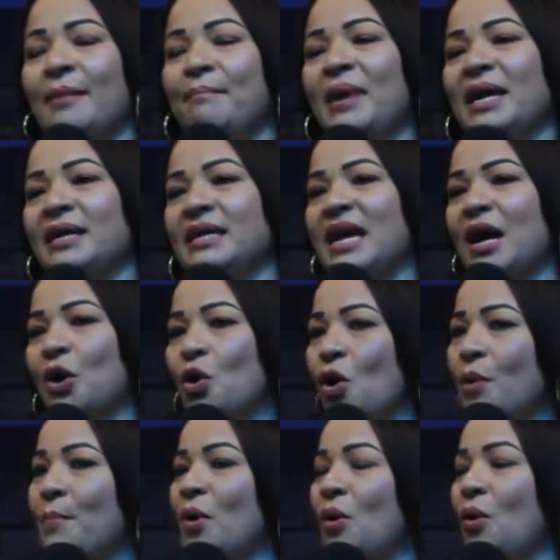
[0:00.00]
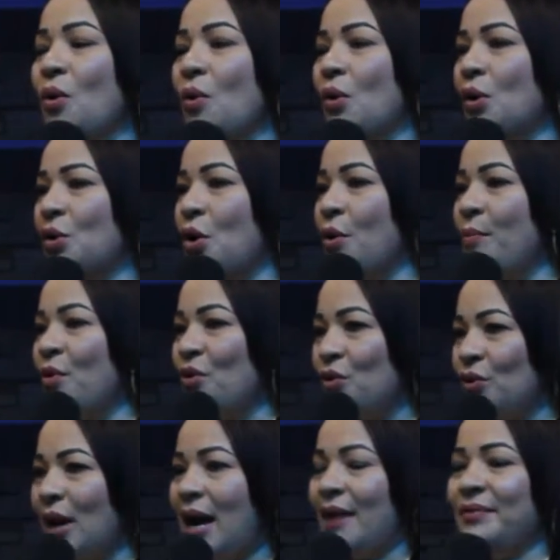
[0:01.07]
veían cómo,
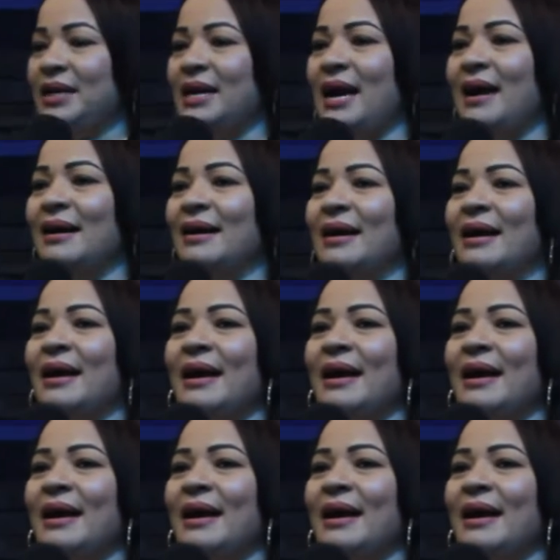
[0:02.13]
cómo habían